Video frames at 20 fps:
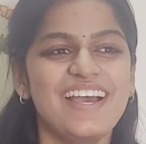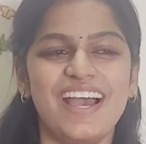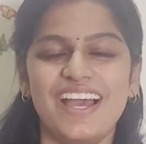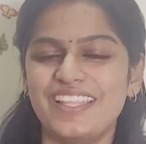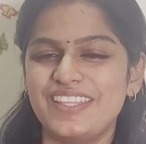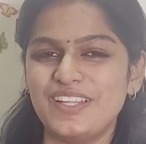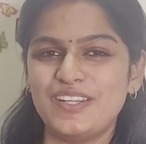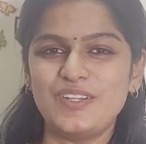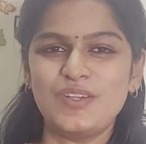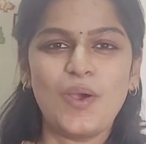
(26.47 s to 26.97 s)

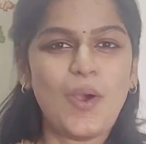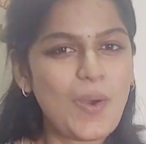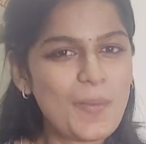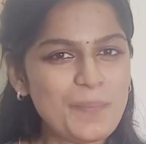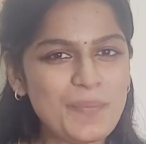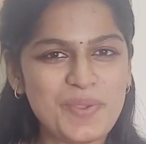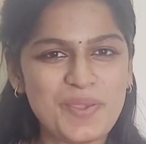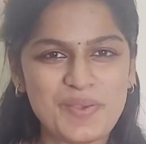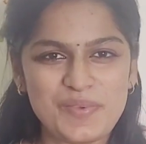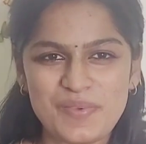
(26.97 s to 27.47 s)
அந்த
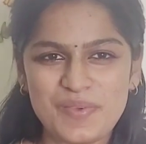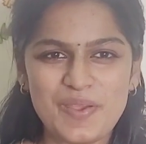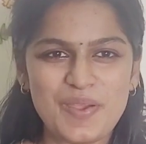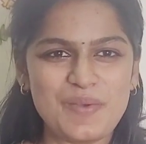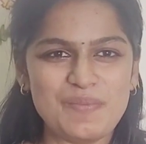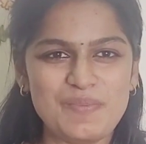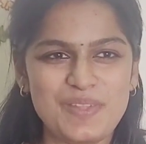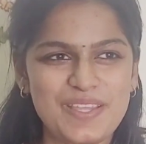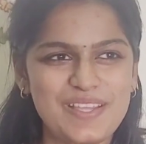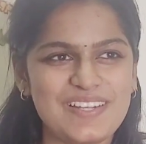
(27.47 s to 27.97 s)
டாப்பிக்கவே
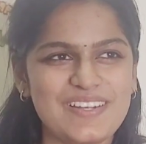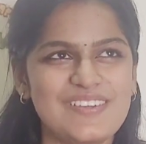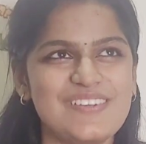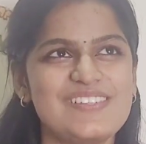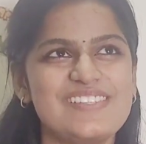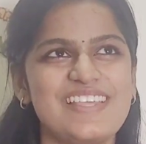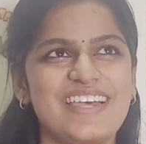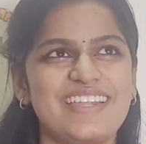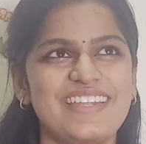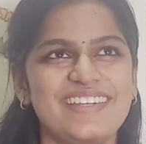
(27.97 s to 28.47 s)
அப்படியே
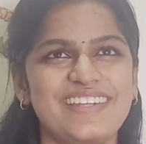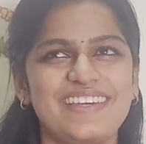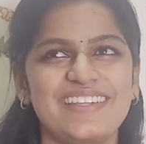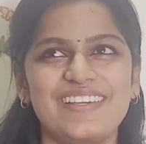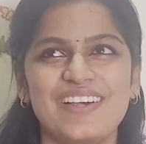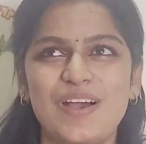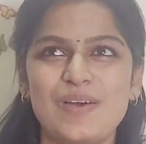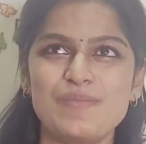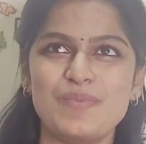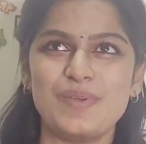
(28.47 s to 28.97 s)
க்ளோஸ்
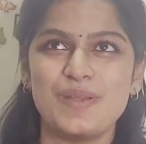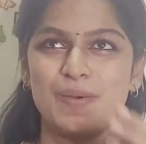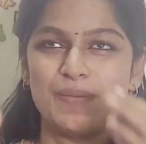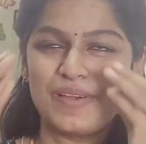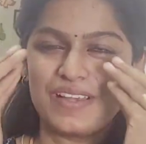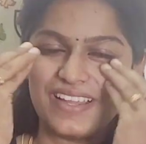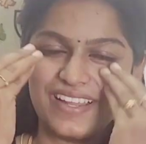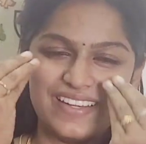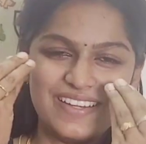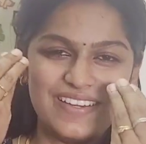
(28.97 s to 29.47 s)
ஆகிட்டார் அப்போ
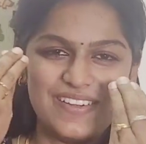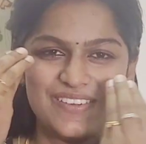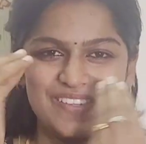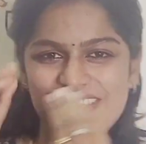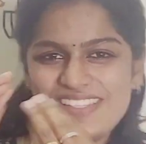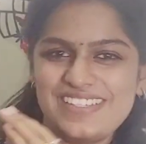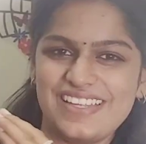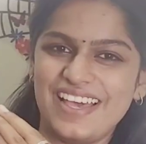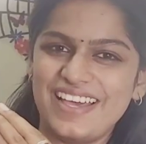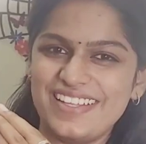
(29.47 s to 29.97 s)
நம்ம கண்ணில்
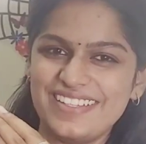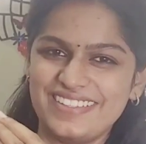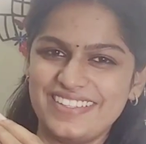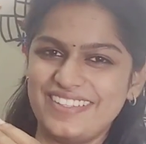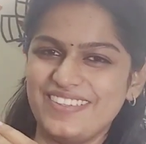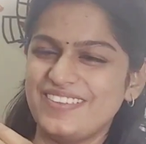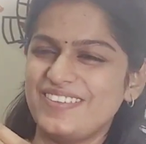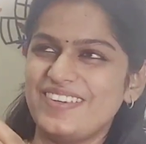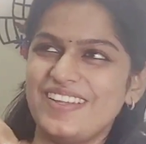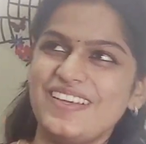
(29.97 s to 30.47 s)
ஒரு ஸ்டார்
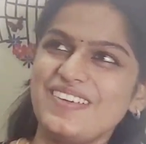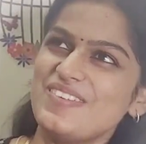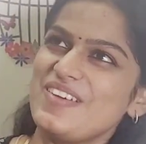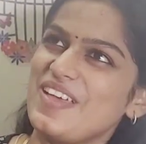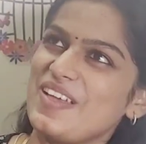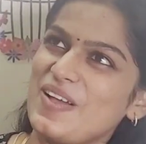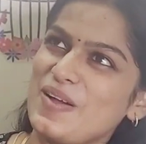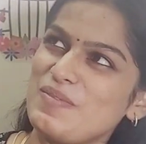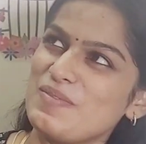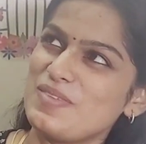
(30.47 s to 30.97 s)
தெரியும்ல
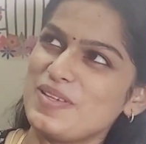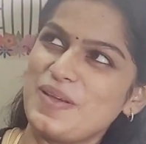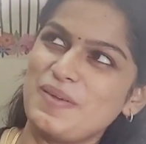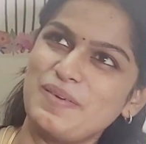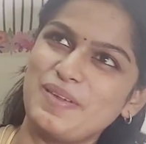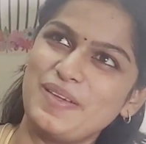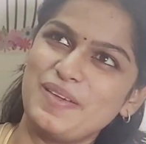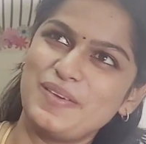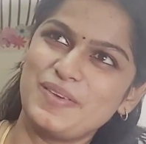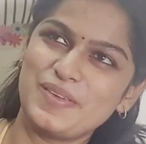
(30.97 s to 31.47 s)
எங்கள் அப்ச்சி
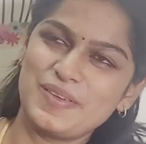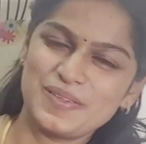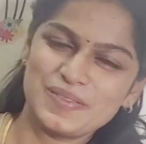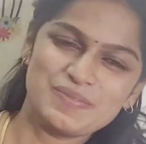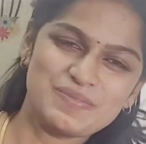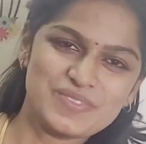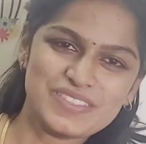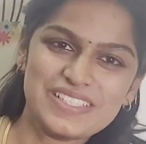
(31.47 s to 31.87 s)
அப்படியே ஒரு